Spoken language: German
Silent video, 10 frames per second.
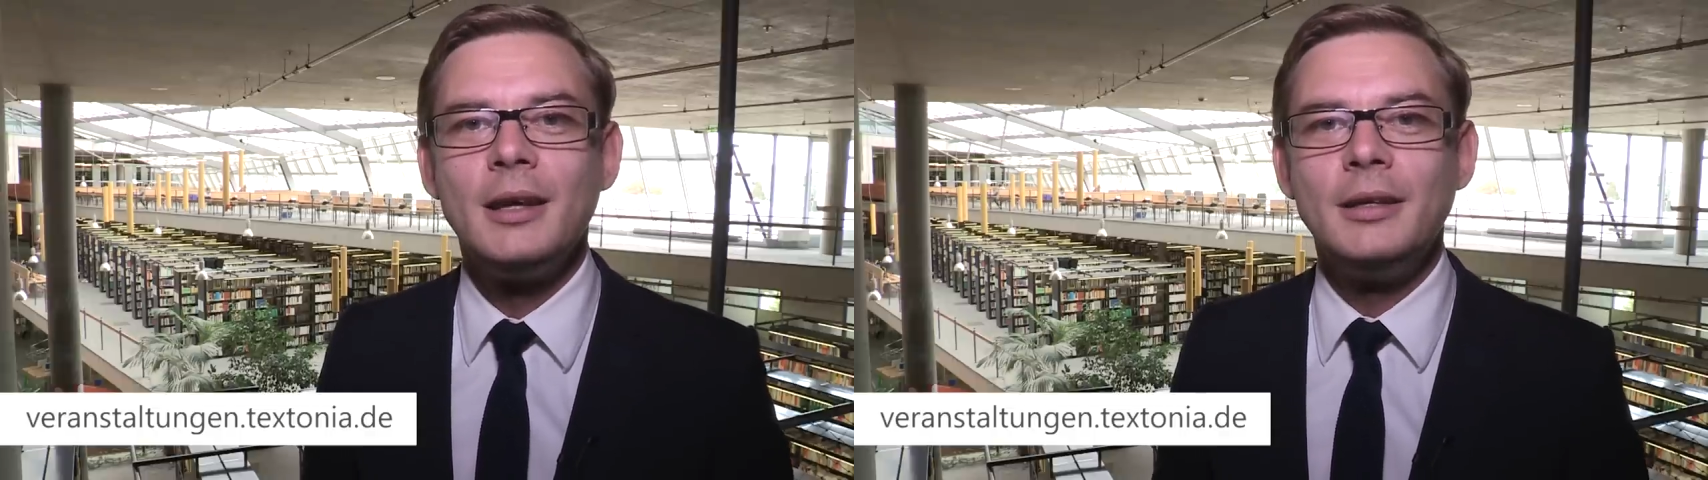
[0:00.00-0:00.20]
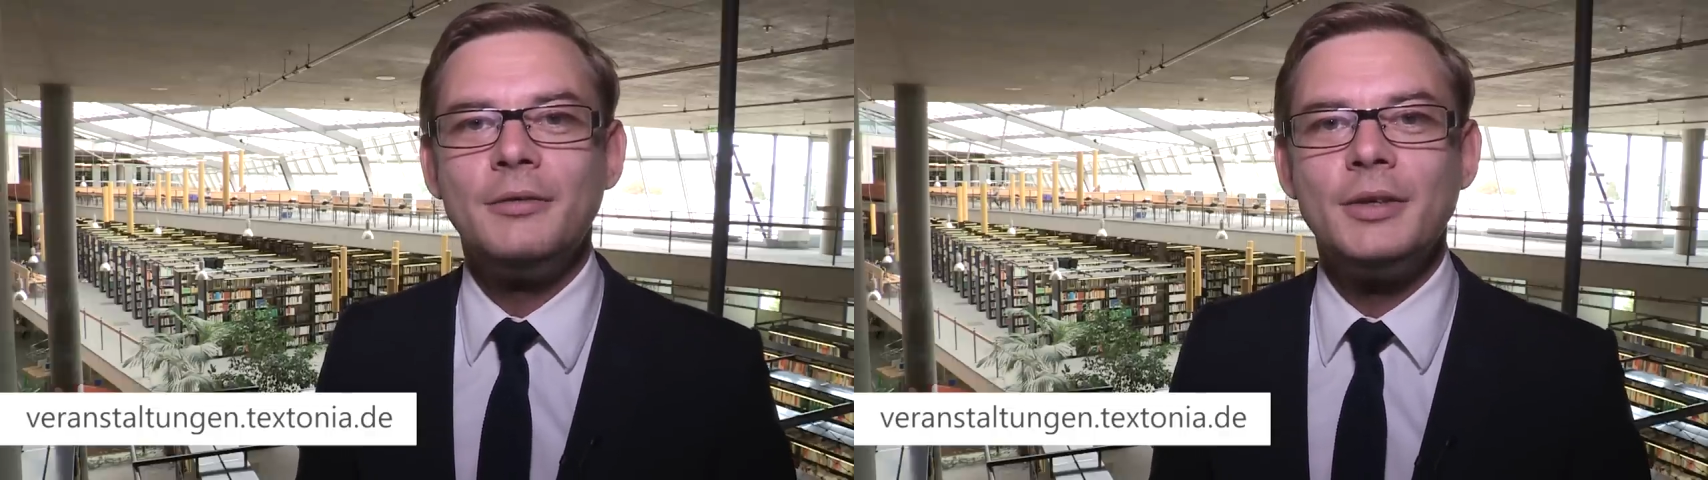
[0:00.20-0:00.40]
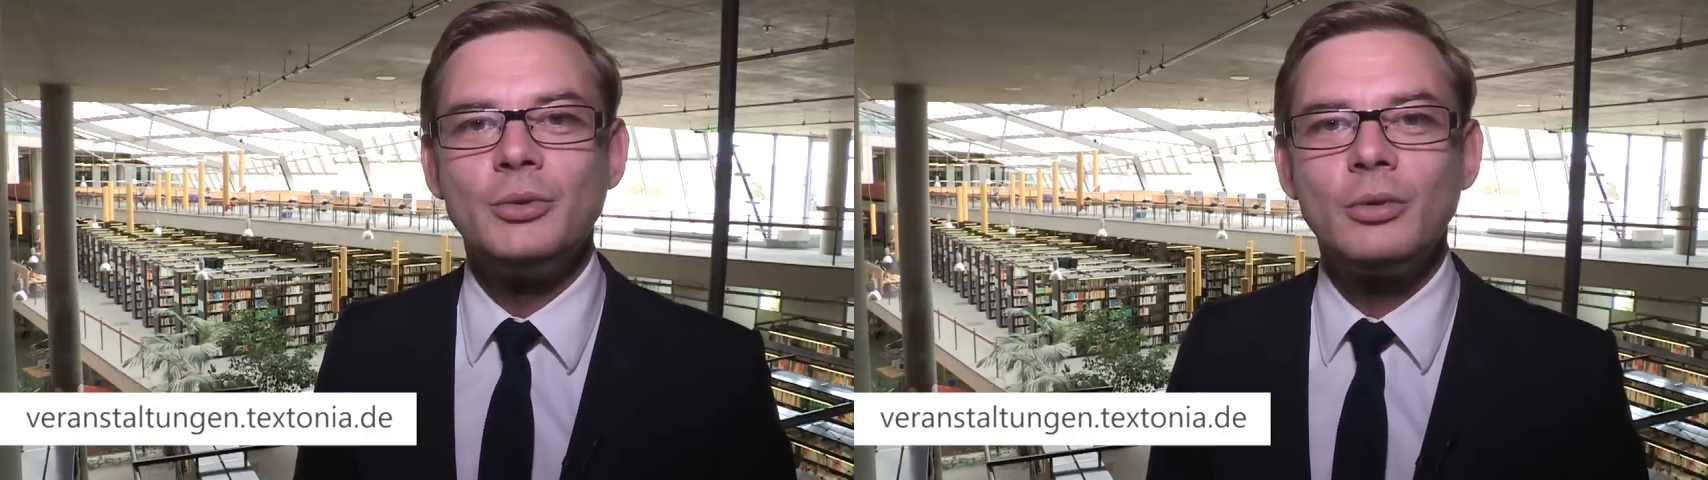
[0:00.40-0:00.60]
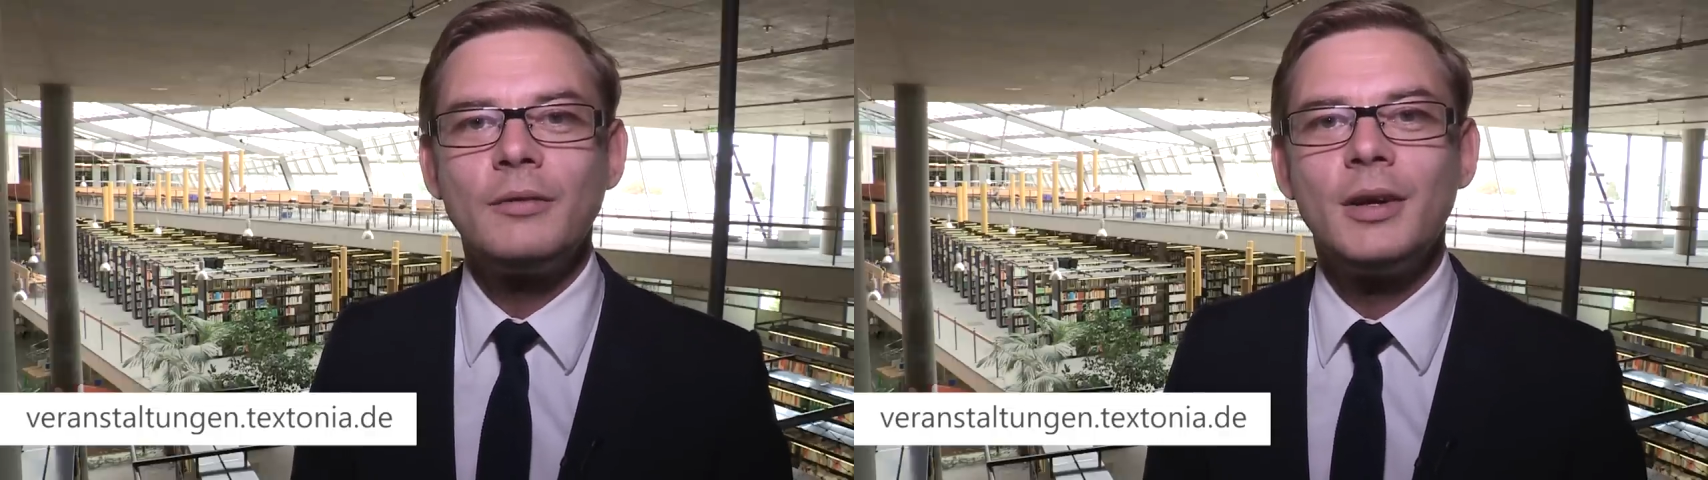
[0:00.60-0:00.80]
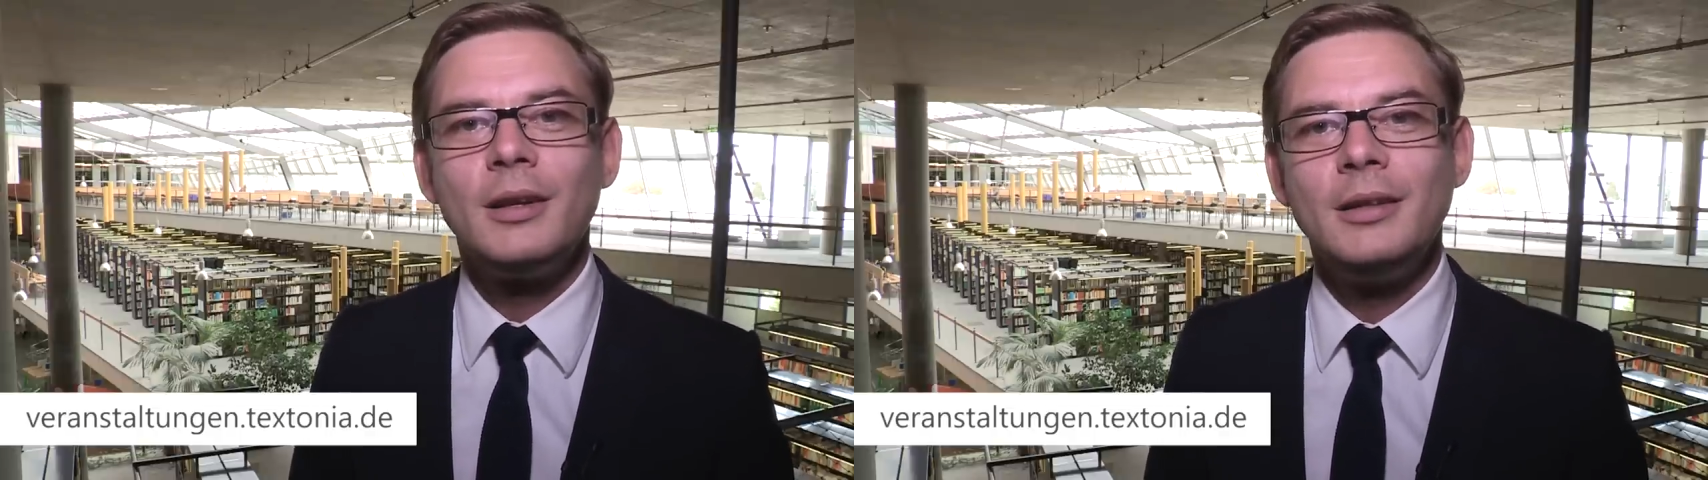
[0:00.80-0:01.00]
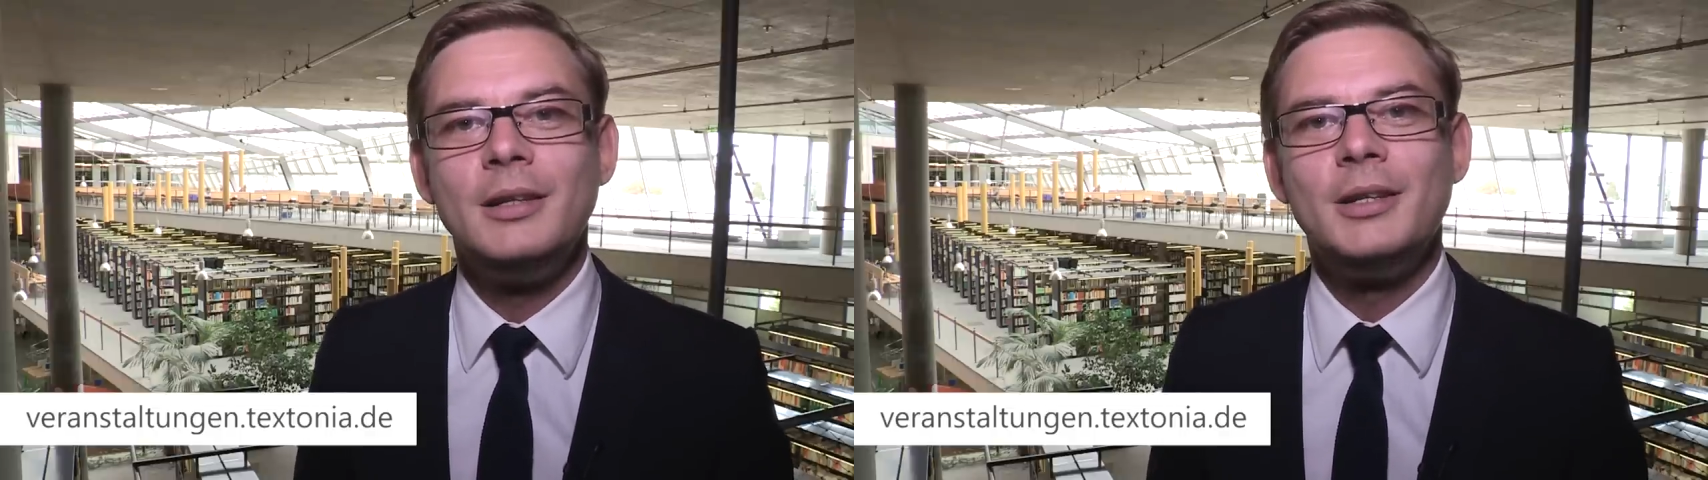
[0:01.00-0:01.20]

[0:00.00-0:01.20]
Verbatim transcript: die ich versuchen werde, in die